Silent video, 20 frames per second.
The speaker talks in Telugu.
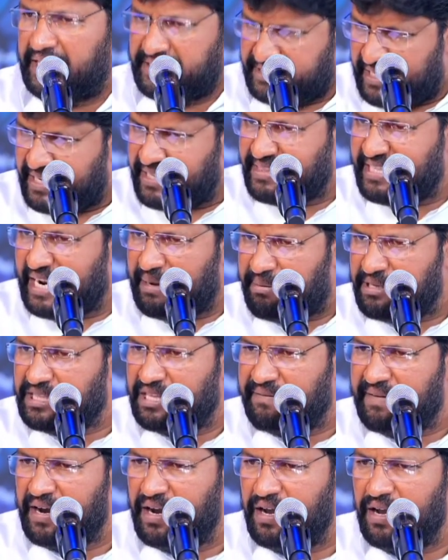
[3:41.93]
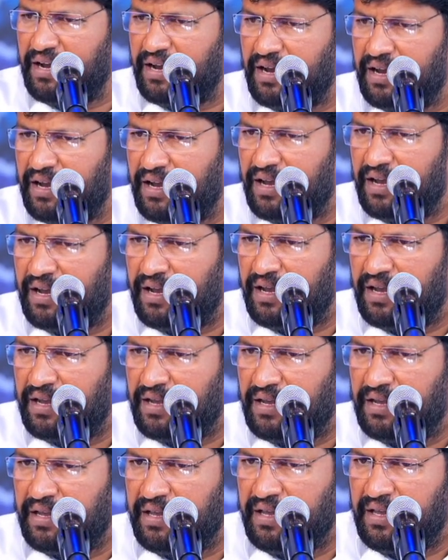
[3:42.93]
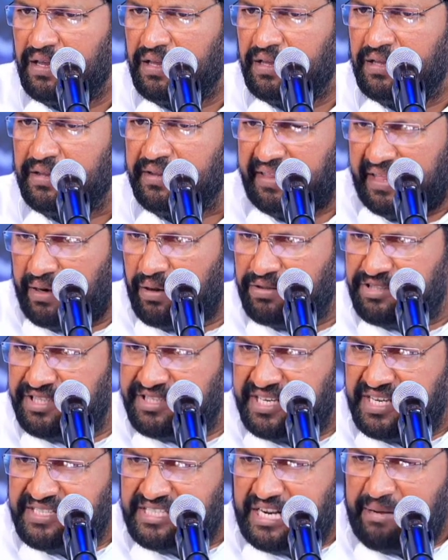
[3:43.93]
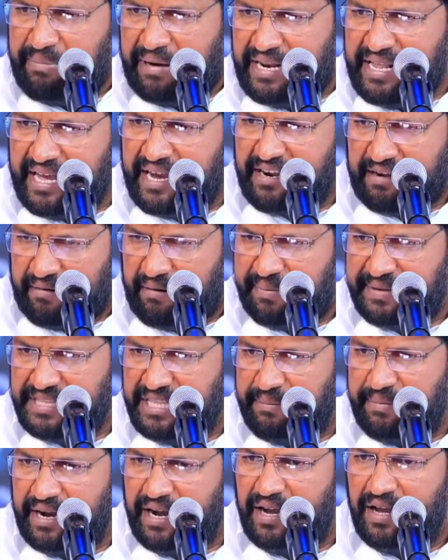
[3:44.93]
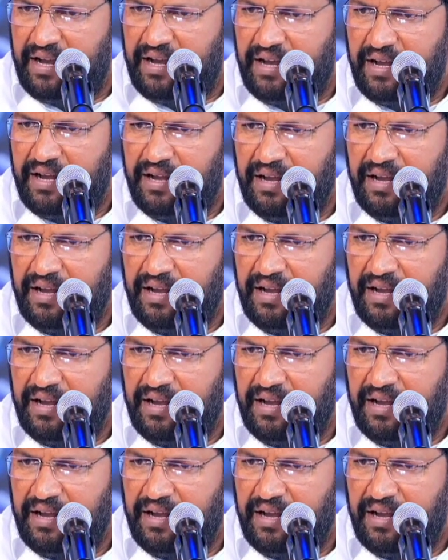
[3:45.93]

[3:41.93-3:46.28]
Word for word: నా చరిత్ర అబద్ధమా నేను వచ్చి చేసిన బలియాగం అబద్ధమా